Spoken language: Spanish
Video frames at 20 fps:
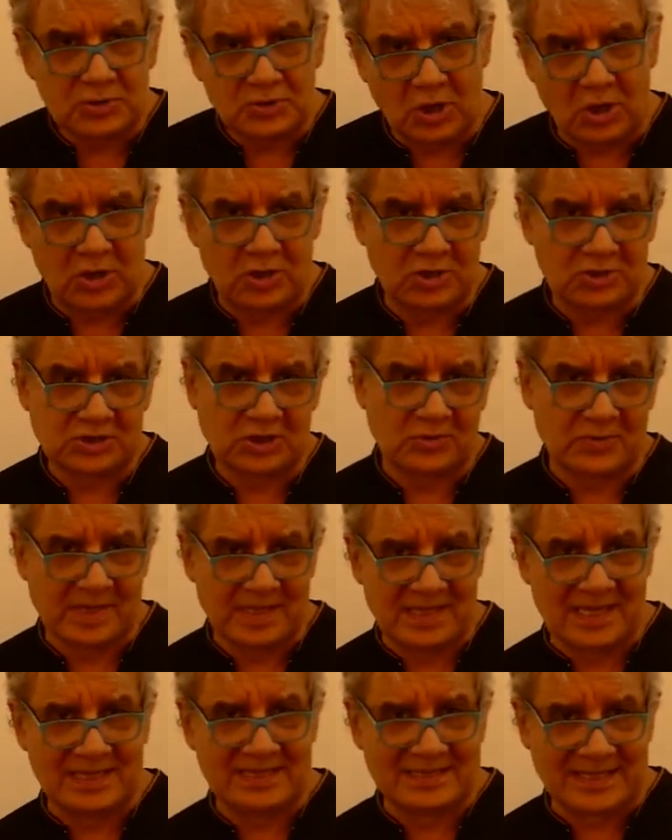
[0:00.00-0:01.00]
Todo
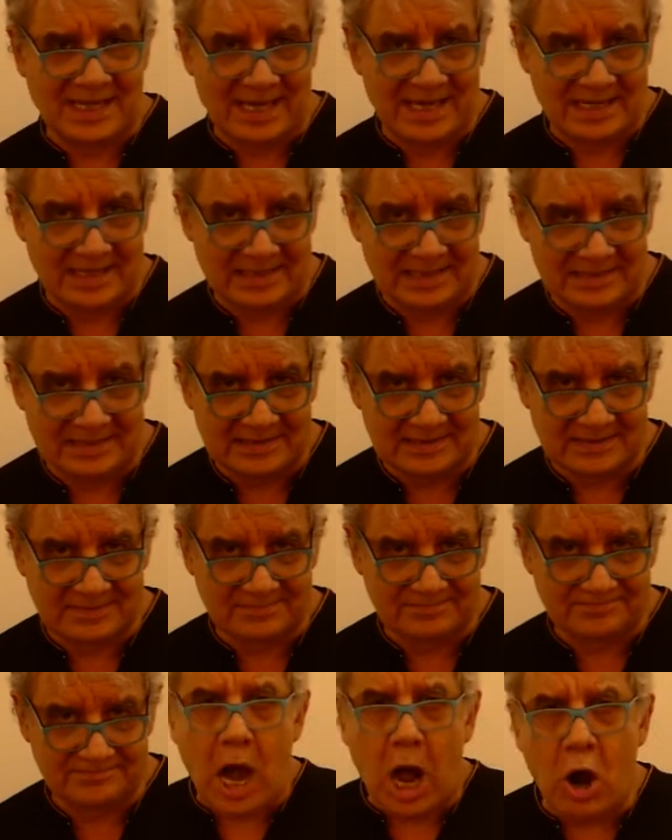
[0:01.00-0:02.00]
sobre delta x.
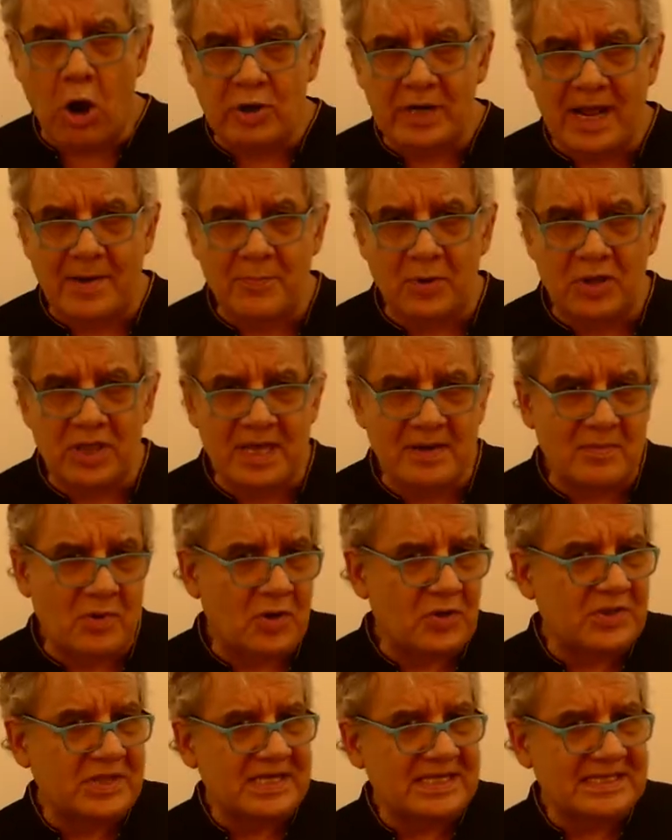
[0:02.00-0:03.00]
Ahora
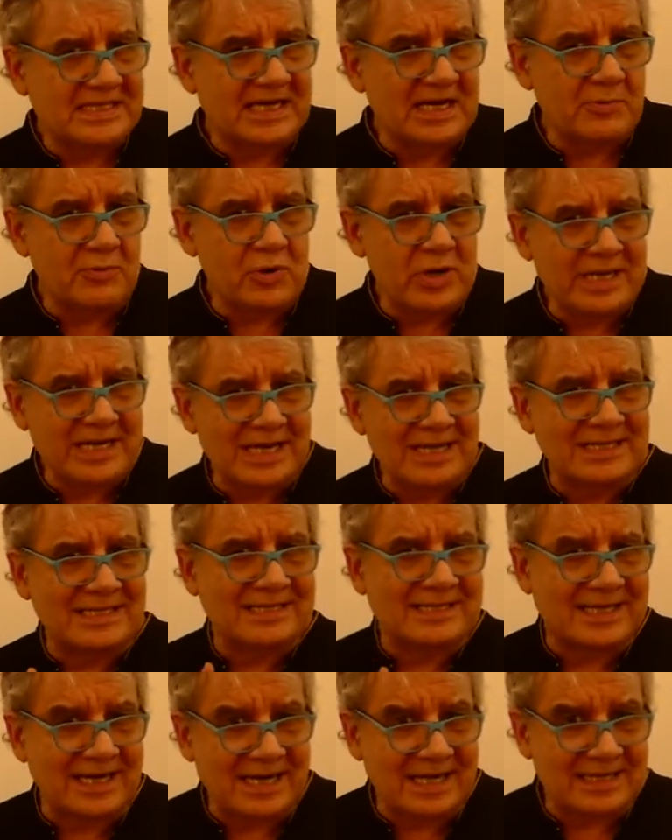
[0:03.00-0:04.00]
podemos distribuir
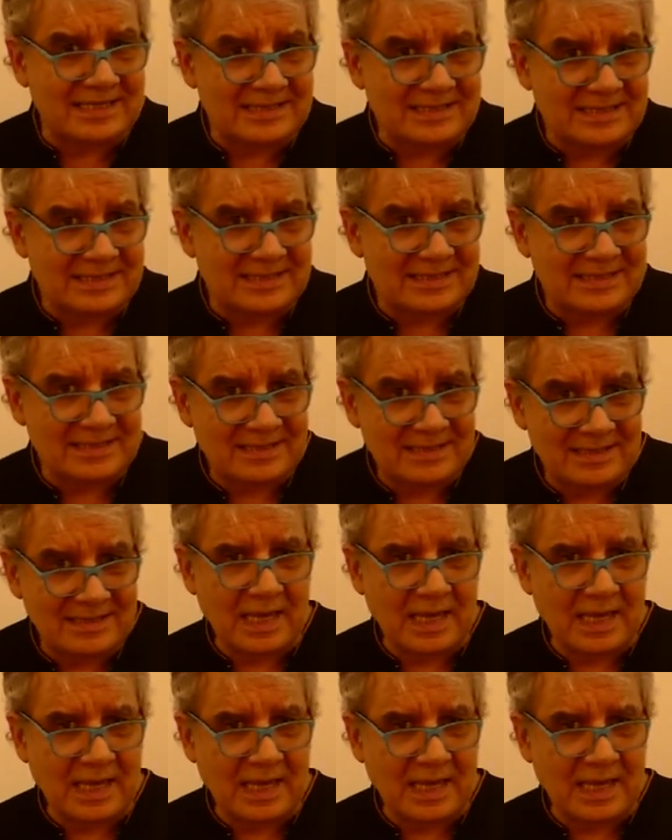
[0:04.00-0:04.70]
el 3